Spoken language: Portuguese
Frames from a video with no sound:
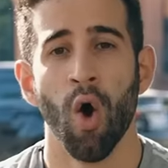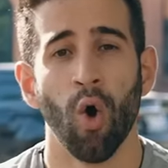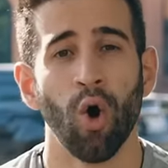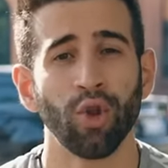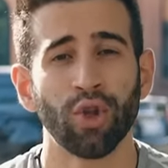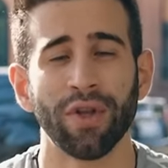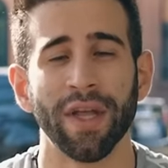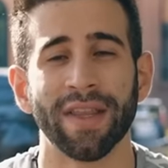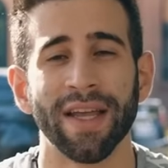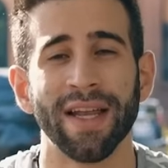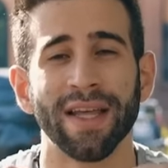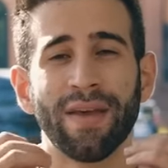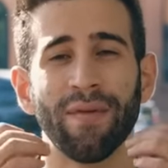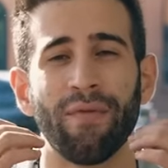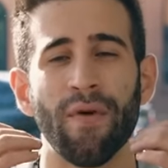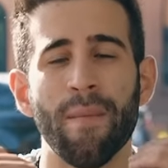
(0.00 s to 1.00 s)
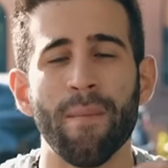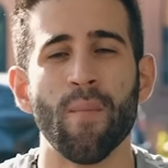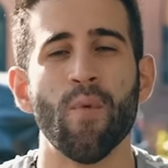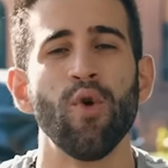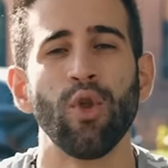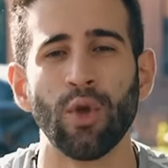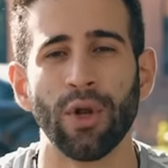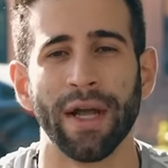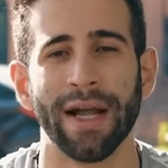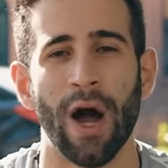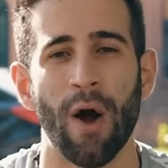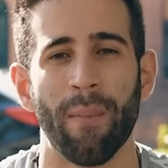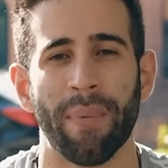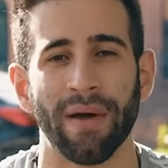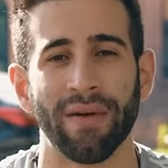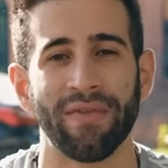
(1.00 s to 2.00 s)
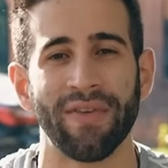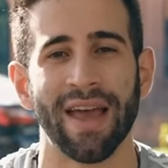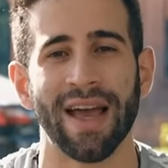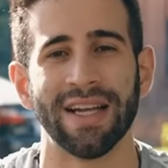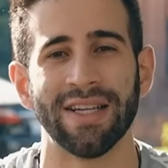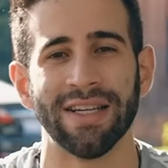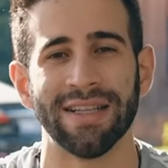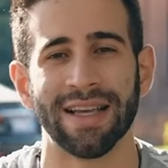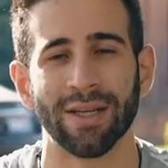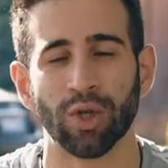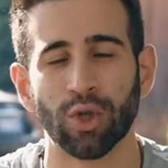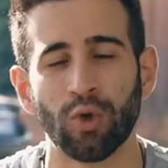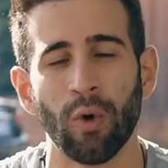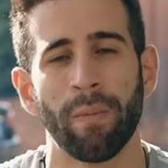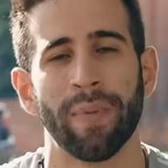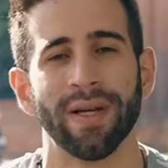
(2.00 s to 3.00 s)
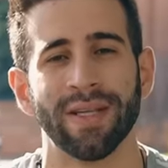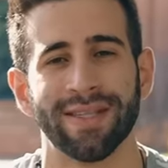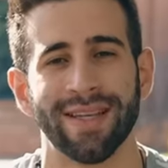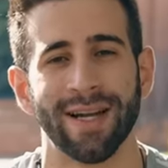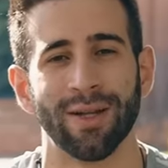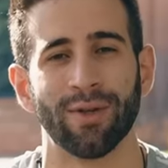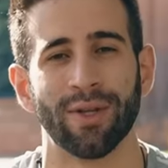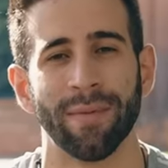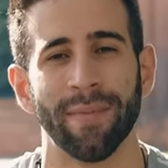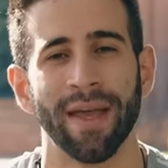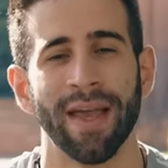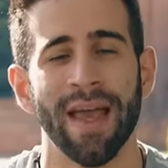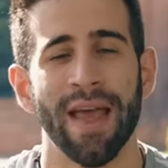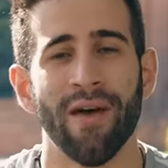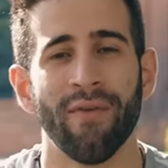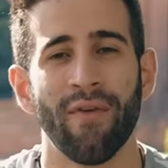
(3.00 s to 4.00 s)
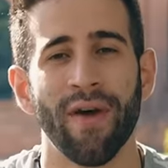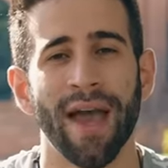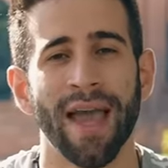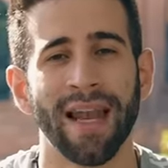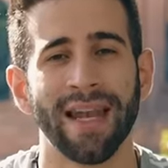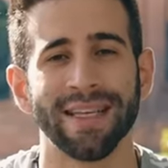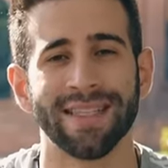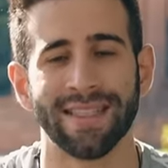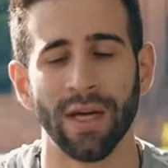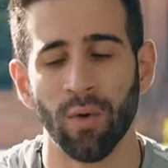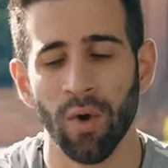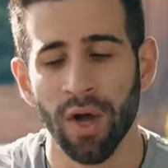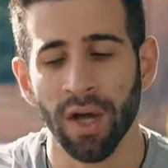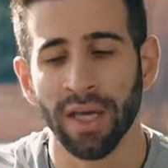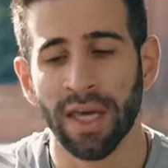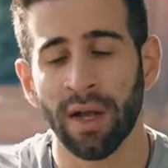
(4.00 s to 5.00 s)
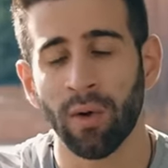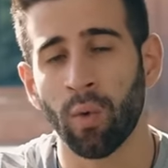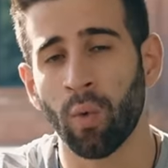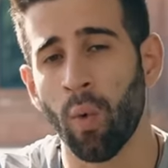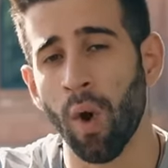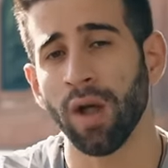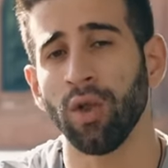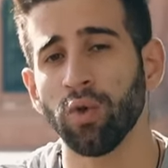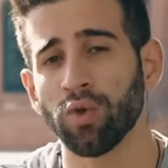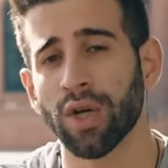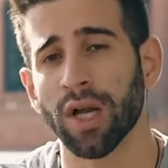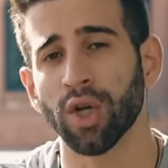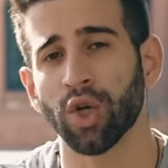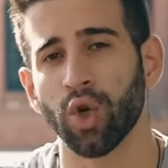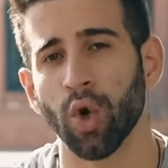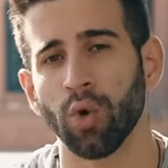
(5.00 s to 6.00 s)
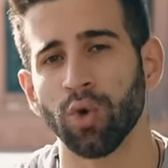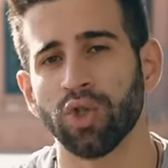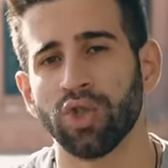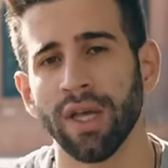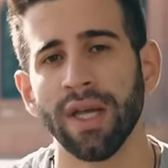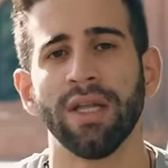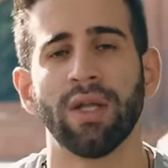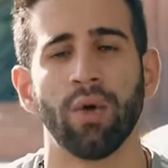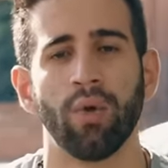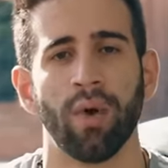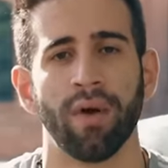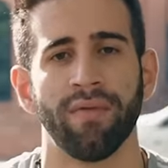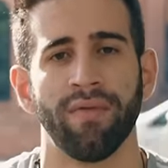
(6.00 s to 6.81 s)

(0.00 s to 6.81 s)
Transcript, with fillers: Outro detalhe que foi muito legal para a viagem dar super certo também foi a relação que quando os cachorros entram no